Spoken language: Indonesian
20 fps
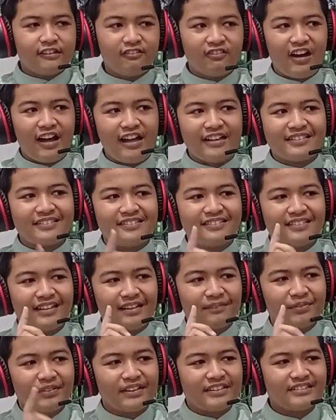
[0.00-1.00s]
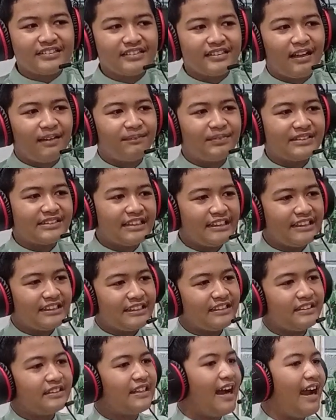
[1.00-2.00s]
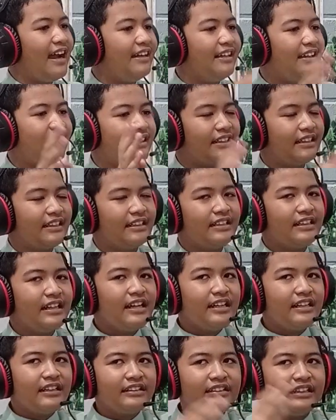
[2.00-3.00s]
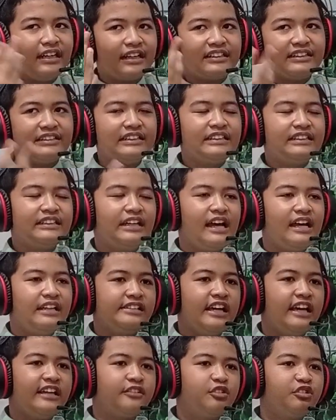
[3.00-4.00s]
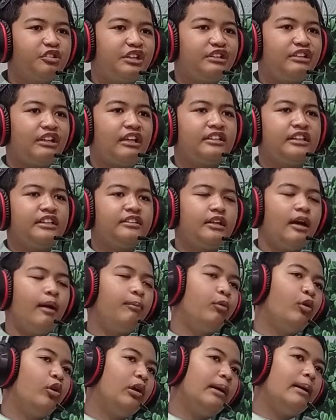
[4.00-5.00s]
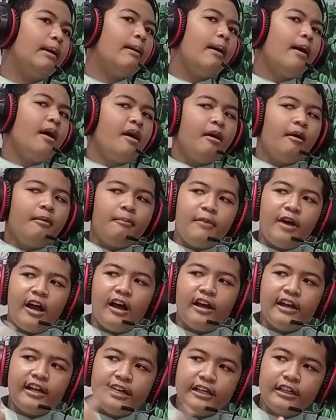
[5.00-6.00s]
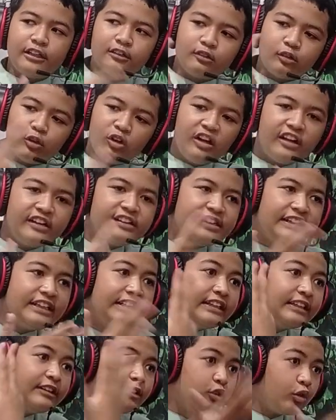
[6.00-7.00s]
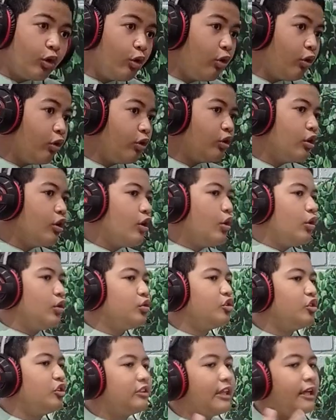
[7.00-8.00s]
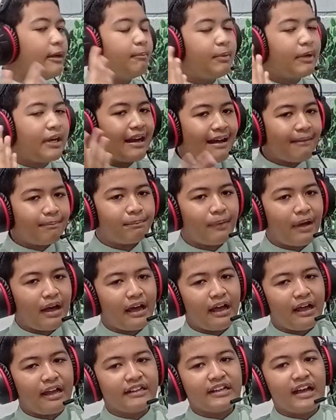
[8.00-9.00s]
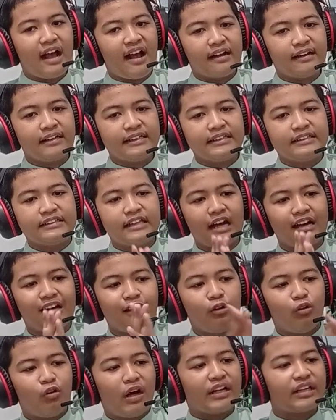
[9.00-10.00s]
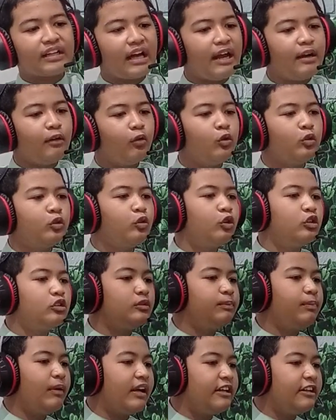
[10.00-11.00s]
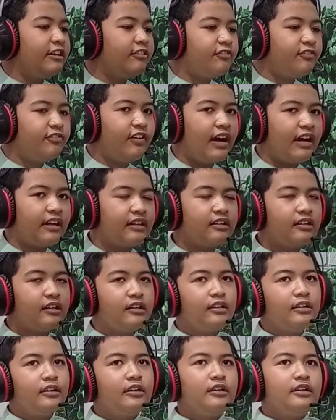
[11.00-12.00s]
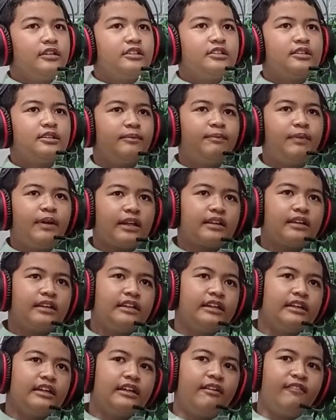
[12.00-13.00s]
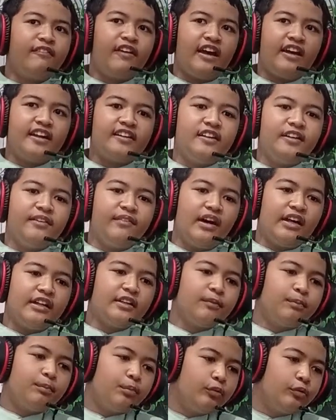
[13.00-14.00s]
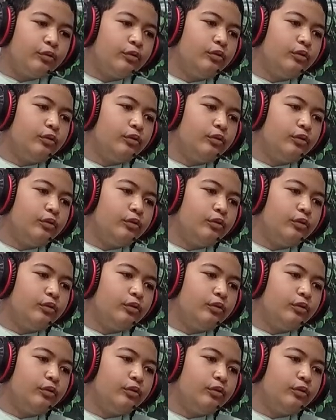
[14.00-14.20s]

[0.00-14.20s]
wah habis, habis ini terakhir nih yang ketiga yaitu kita tidak boleh menghitung-hitung sudah berapa yang kita keluarkan untuk berinfak seperti kemarin 5000